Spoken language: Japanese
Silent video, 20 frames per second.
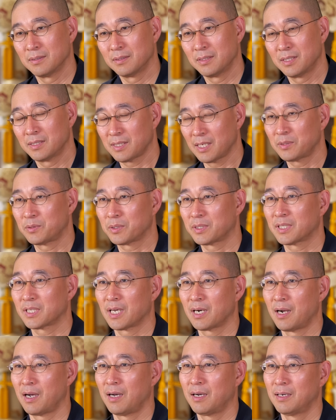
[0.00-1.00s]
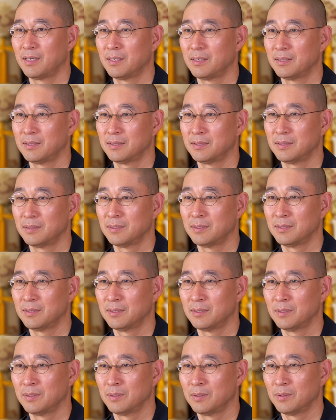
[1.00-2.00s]
小さい時から
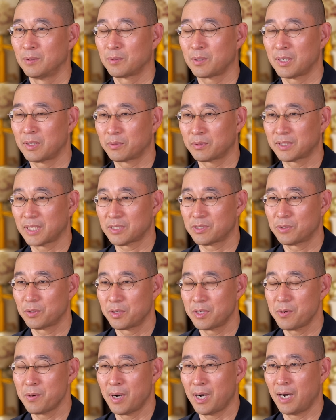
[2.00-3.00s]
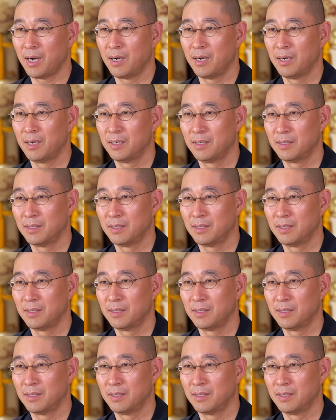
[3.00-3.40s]
他の子たちよりは